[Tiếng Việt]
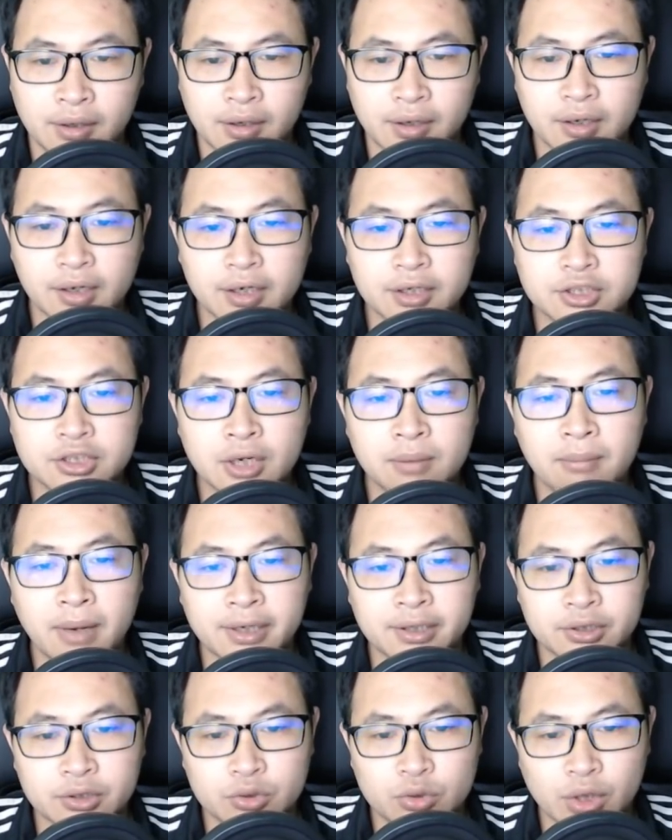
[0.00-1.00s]
Người ở trước mặt,
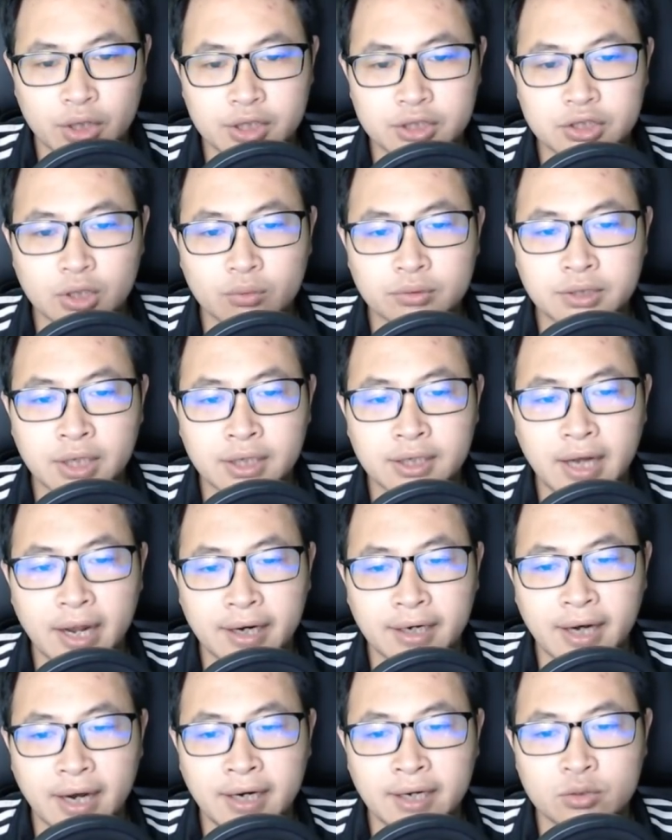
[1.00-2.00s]
chuyện sống chết đại
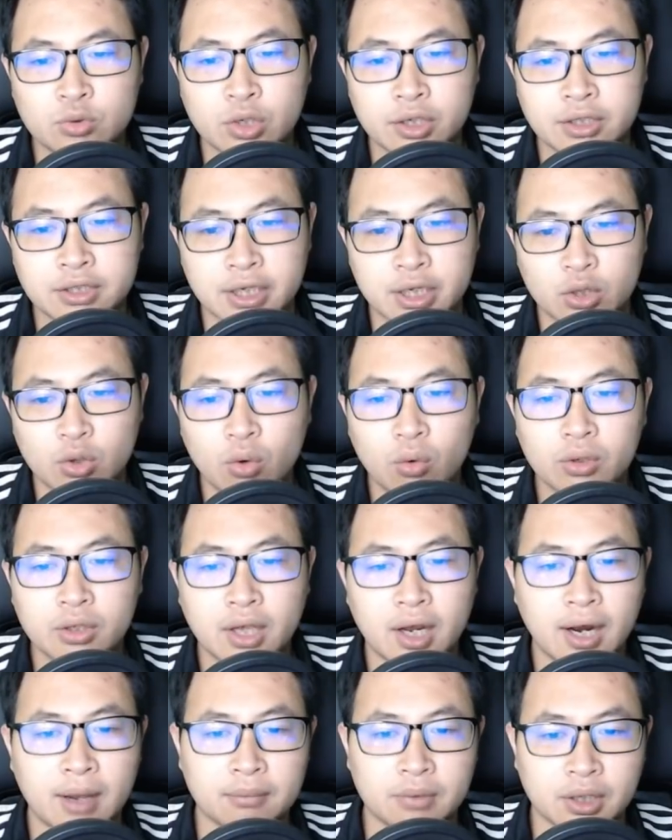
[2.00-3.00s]
khái là chuyện gì cũng có
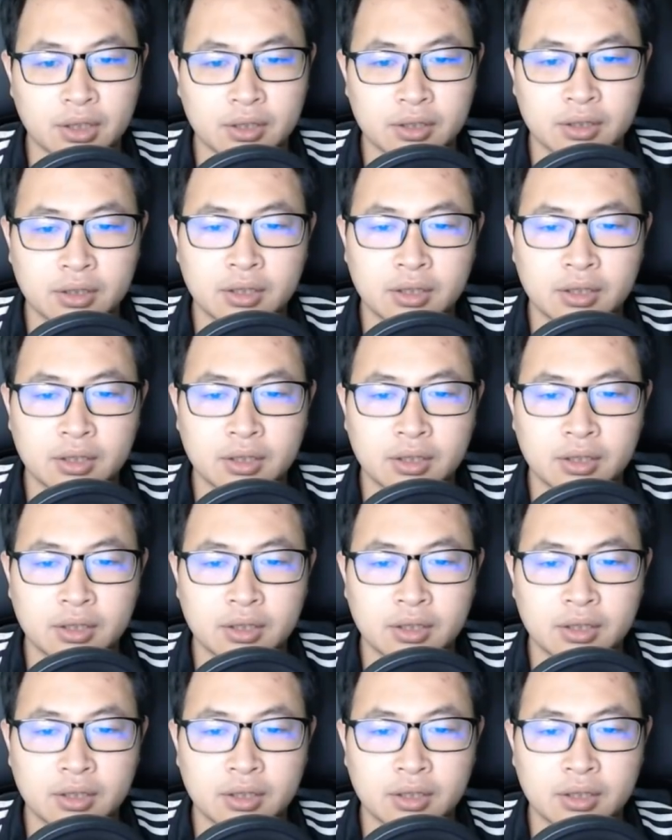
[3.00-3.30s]
thể làm được.